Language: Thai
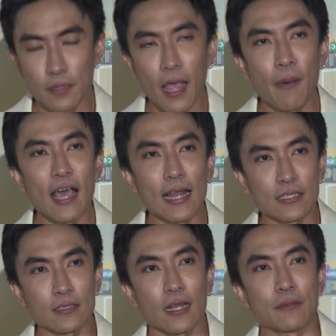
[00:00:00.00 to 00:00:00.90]
ถ้าภาครัฐ
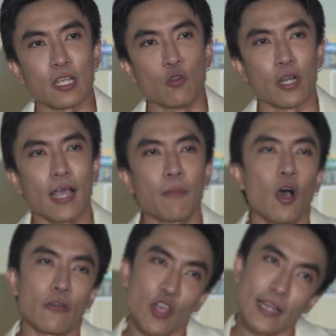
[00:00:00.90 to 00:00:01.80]
จะสนับสนุนนะครับ ข
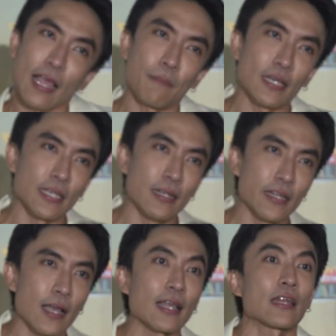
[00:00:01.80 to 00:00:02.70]
ออนุญาตกลับมาที่
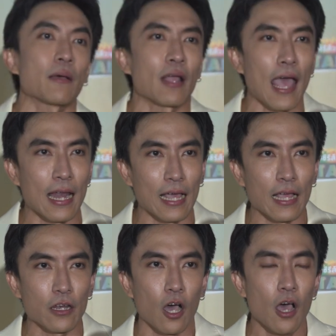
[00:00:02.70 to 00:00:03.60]
เรื่องการทำงานแล้ว
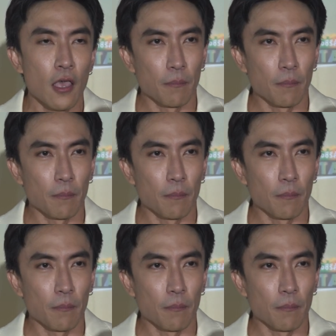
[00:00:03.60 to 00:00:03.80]
กันเนาะ